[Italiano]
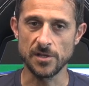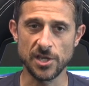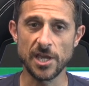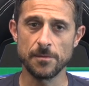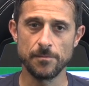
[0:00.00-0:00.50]

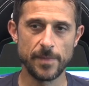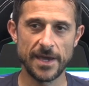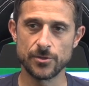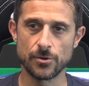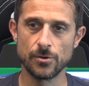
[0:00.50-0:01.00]
Sì,
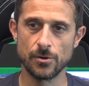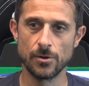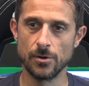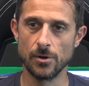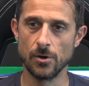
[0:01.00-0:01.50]

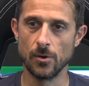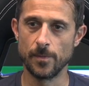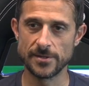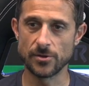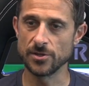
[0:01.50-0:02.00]
Pedro,
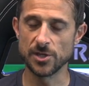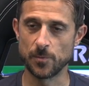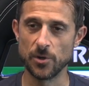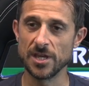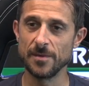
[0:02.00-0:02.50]
Pedro è
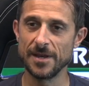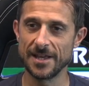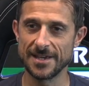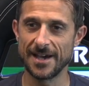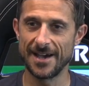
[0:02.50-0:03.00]
disponibile
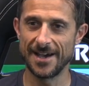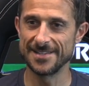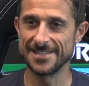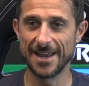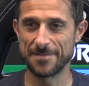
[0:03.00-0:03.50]
da,
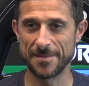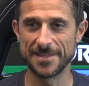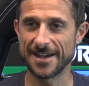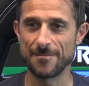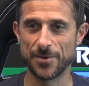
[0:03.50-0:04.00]
dalla prima
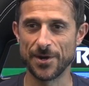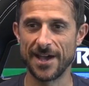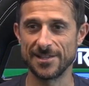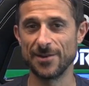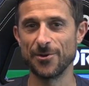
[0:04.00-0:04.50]
di
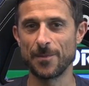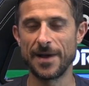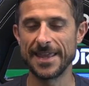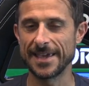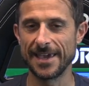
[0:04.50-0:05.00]
campionato, è
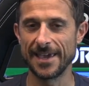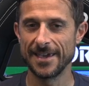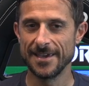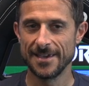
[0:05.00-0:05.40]
normale che